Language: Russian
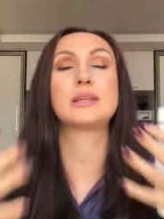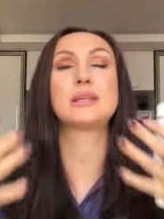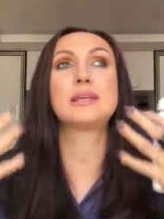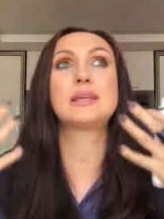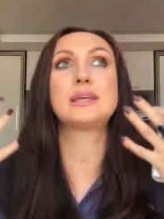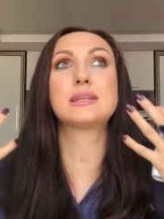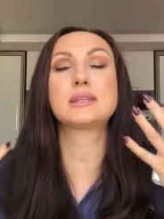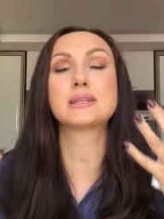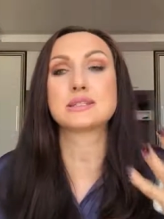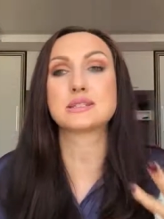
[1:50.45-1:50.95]

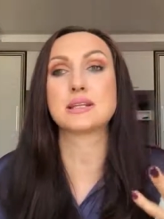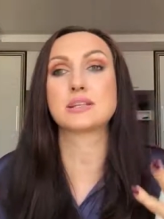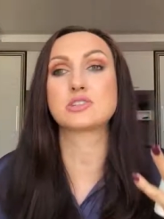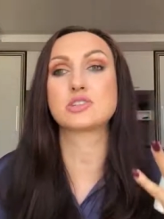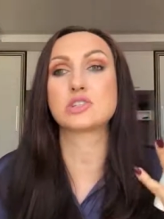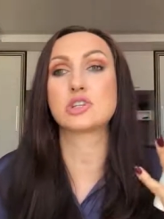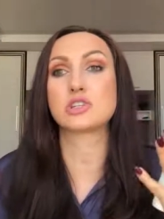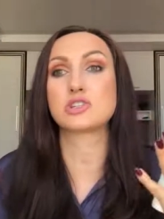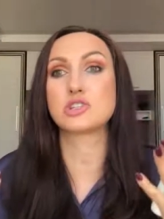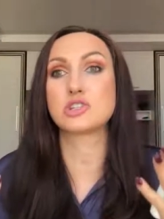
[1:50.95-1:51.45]

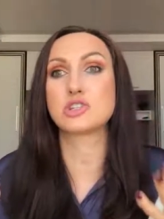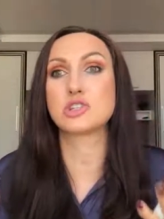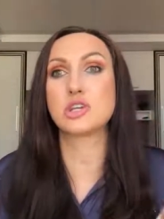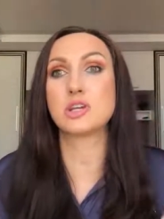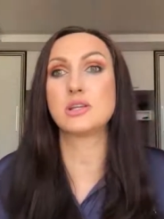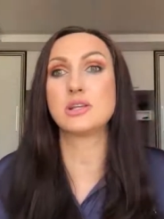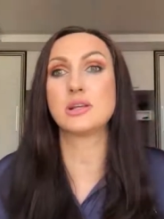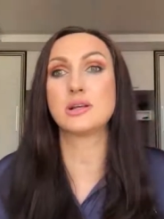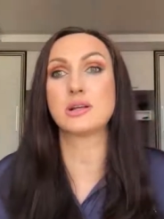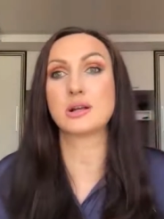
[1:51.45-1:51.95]
недостаточно
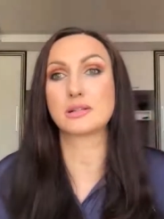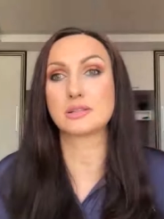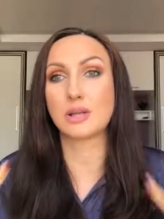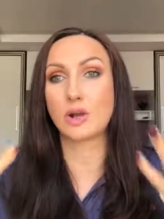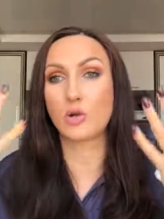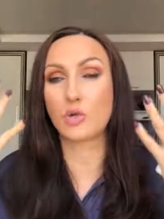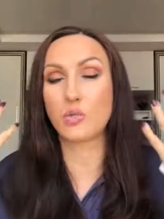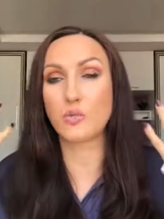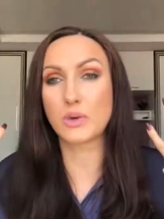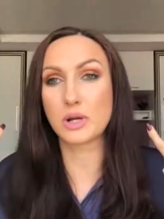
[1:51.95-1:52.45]
очищения,
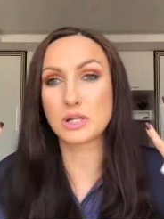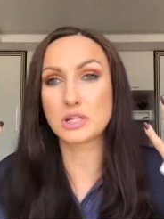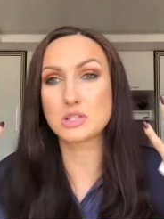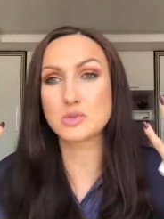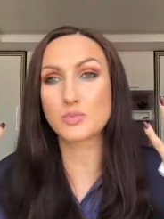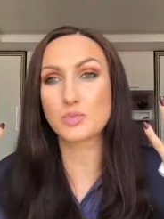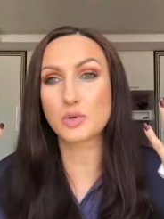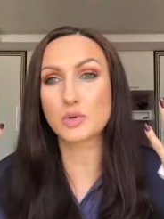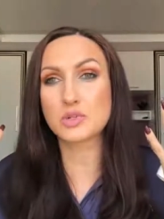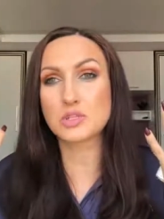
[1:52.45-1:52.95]
когда
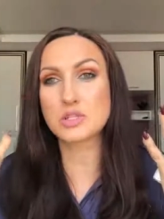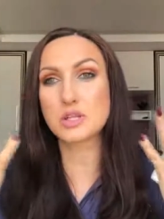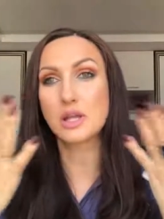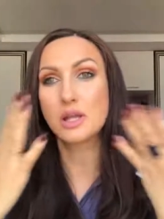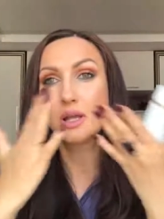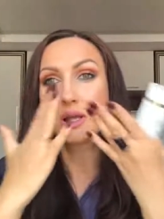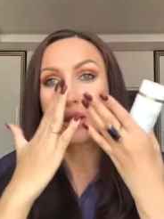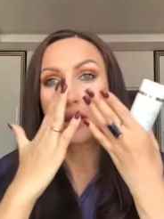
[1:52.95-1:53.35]
умылись просто,